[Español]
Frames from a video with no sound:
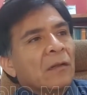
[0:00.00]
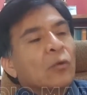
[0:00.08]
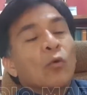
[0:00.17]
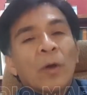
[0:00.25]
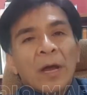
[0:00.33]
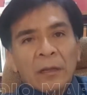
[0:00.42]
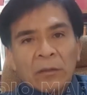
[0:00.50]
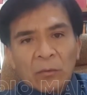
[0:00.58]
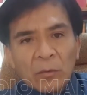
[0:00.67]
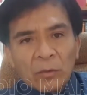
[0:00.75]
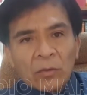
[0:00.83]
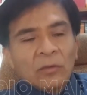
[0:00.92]
lugar de
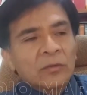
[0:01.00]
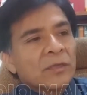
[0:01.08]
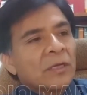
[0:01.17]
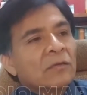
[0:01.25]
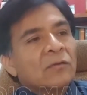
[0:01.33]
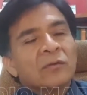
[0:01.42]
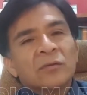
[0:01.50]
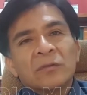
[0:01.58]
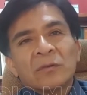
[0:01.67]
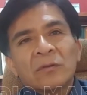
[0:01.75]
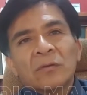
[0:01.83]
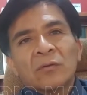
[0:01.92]
ocurrir los hechos,
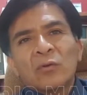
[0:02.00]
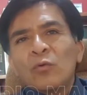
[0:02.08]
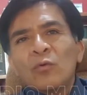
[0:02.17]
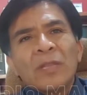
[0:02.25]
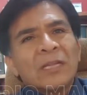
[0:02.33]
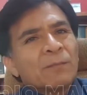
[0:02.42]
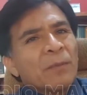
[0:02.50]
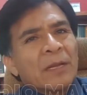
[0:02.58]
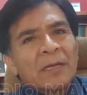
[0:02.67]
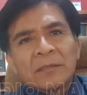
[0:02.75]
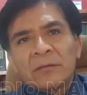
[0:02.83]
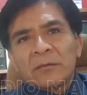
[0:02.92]
toda una
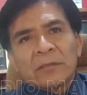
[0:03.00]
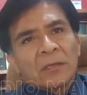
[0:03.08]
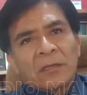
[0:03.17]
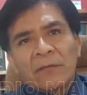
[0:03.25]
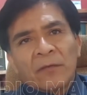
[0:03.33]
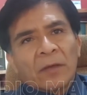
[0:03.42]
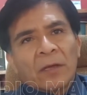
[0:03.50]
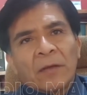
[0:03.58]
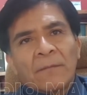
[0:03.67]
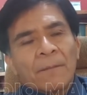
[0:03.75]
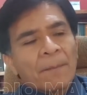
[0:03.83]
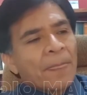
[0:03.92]
explicación científica
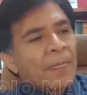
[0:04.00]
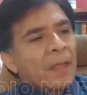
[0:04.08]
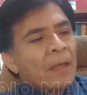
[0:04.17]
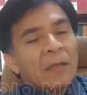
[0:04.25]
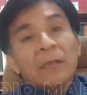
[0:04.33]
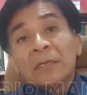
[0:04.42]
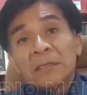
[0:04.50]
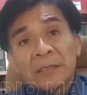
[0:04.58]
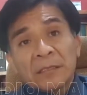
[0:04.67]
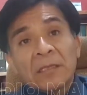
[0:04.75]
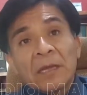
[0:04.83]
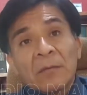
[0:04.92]

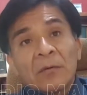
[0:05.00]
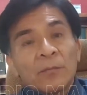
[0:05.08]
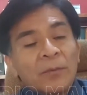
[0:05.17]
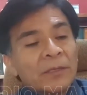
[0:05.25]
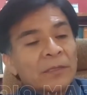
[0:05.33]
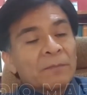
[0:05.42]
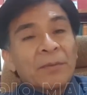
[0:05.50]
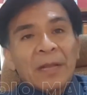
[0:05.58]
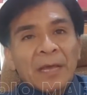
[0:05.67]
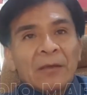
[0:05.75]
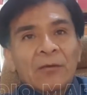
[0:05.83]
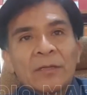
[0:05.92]
necesitamos pues
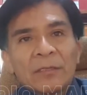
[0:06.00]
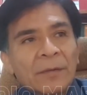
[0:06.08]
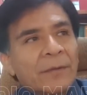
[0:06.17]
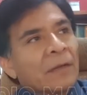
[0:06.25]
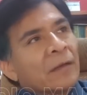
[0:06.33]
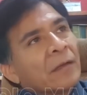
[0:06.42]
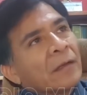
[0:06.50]
para ello de saber,